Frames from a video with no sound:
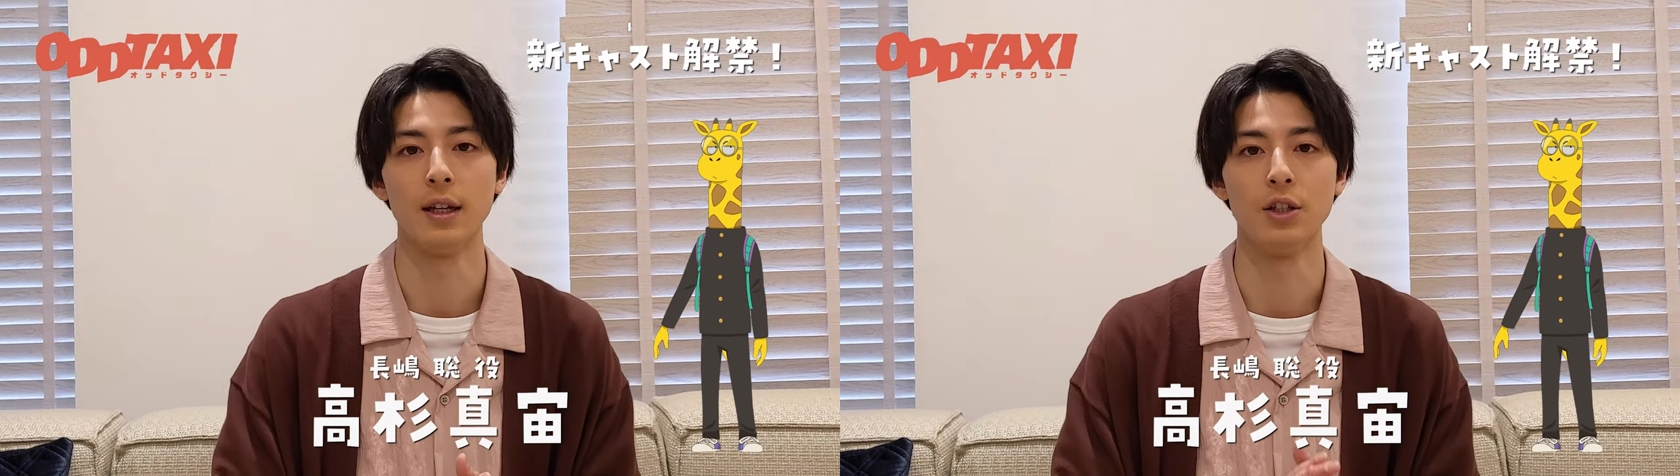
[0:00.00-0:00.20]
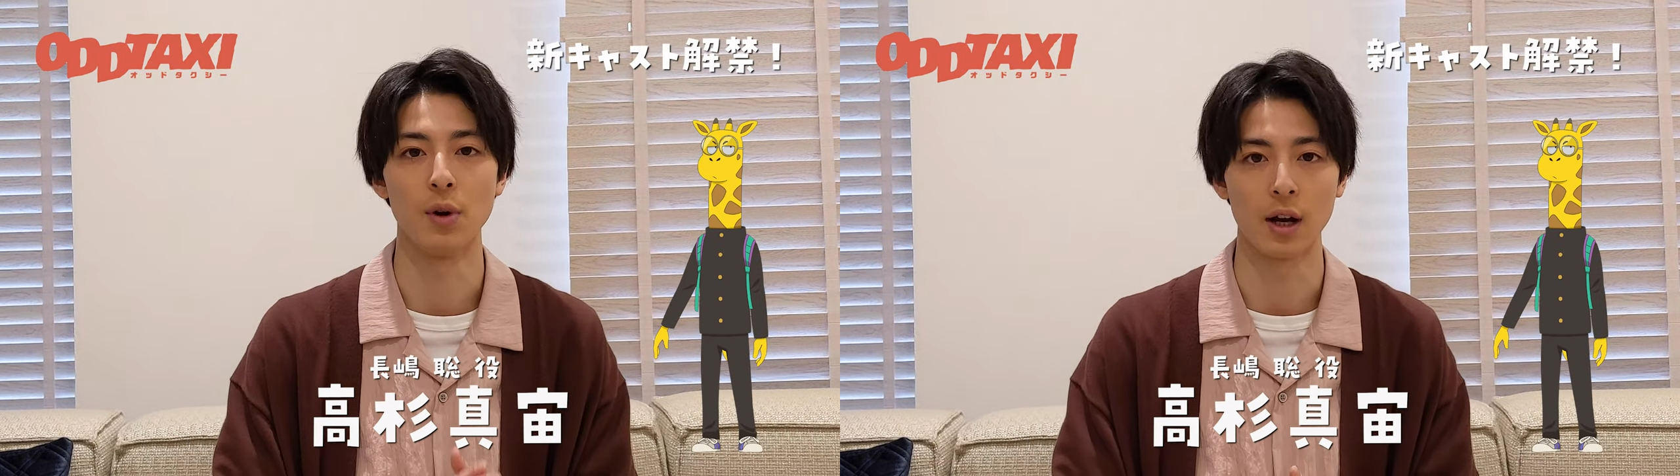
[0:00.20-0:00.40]

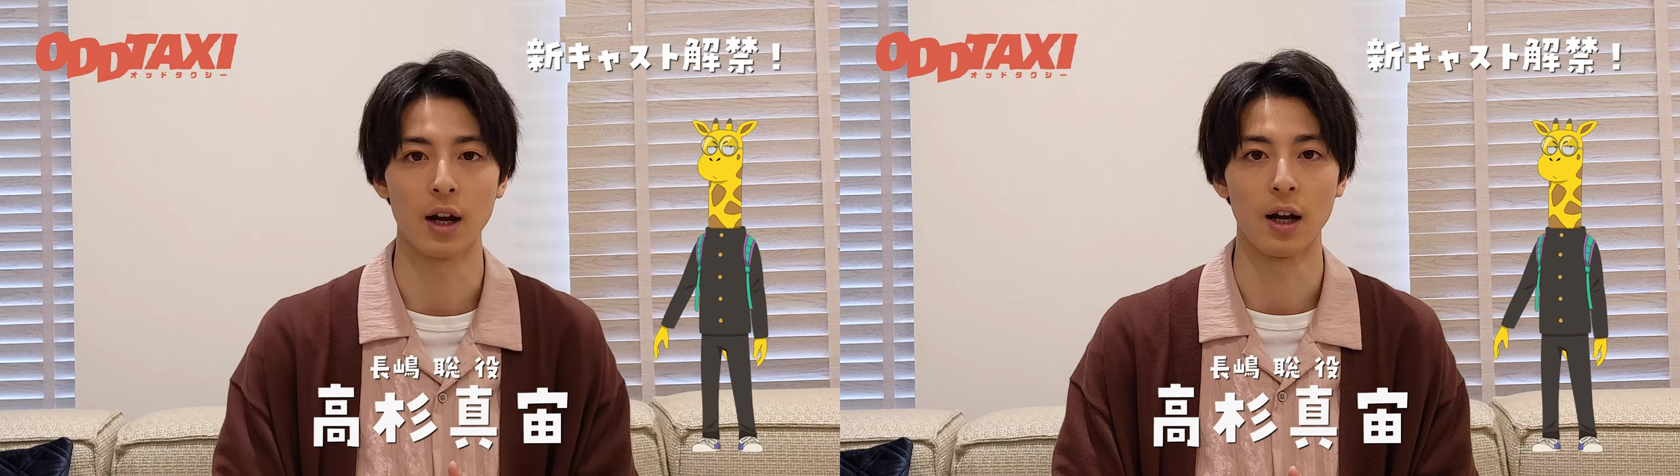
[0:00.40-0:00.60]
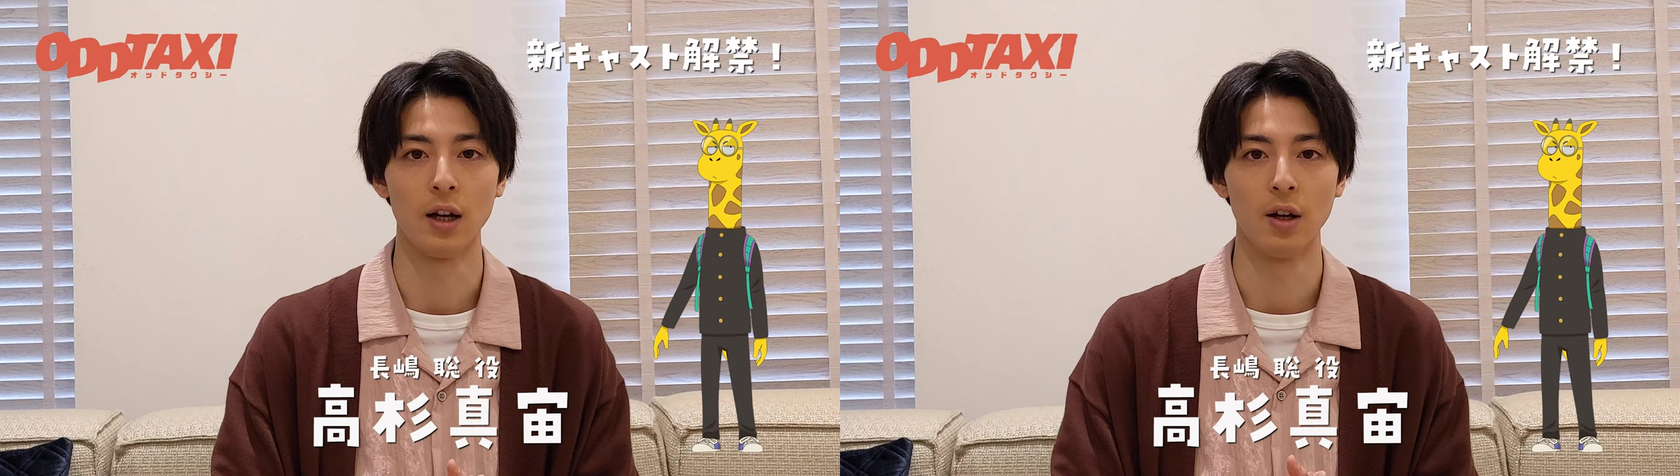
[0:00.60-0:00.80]
1話か
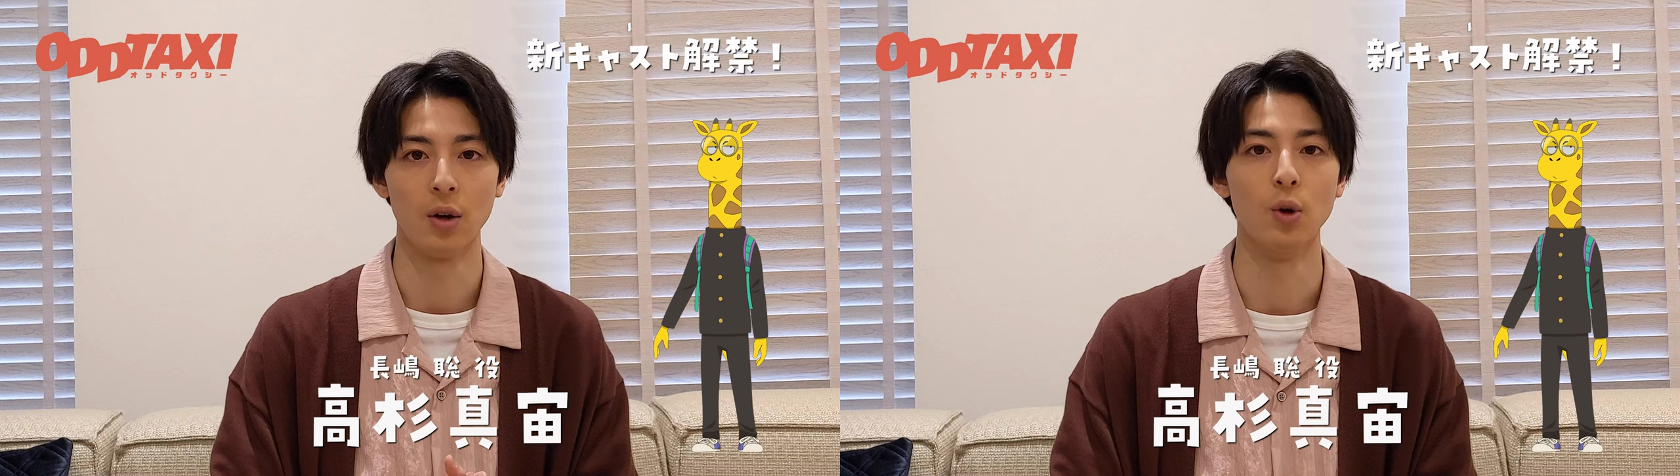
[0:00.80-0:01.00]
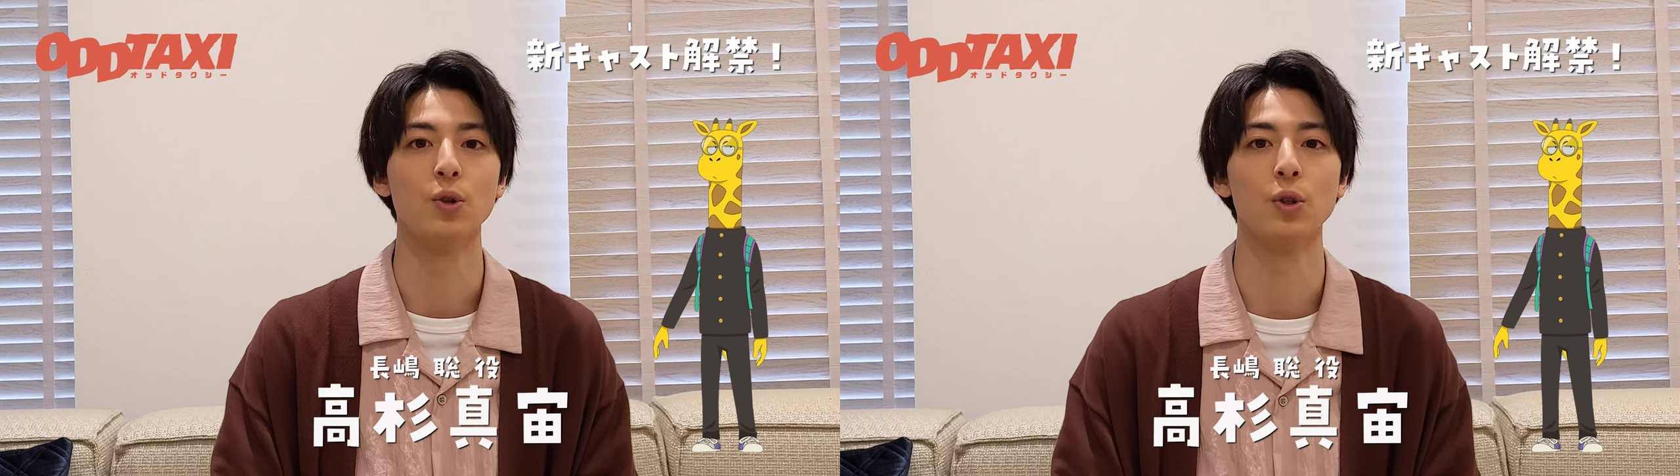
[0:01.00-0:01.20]
ら
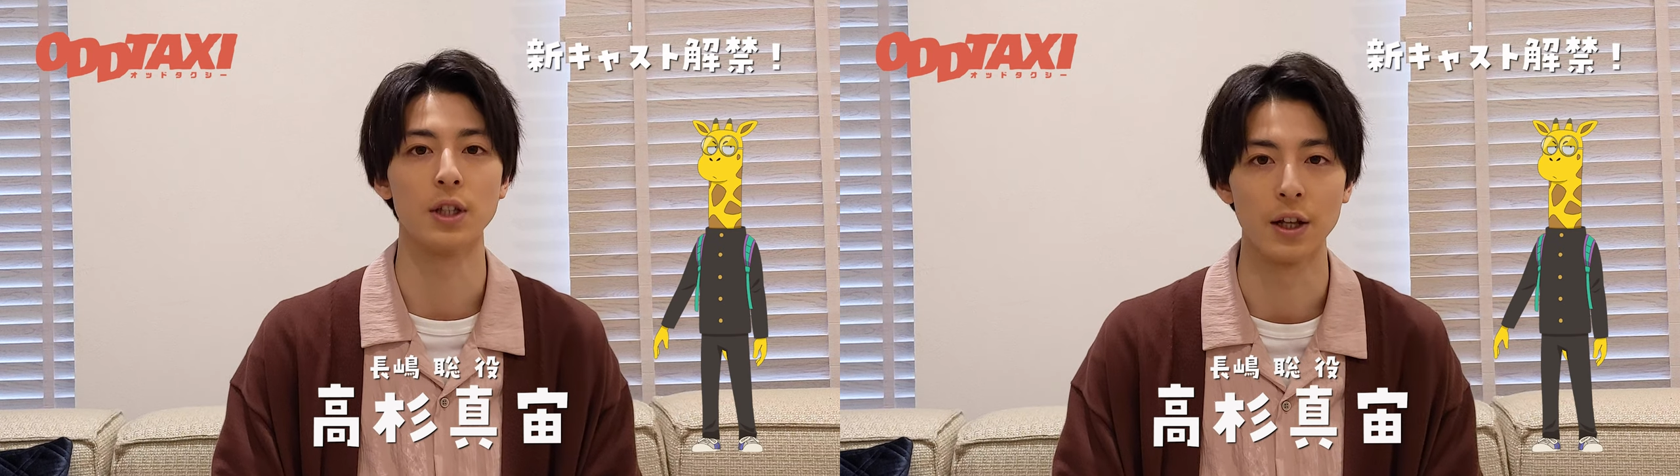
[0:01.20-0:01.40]
放送し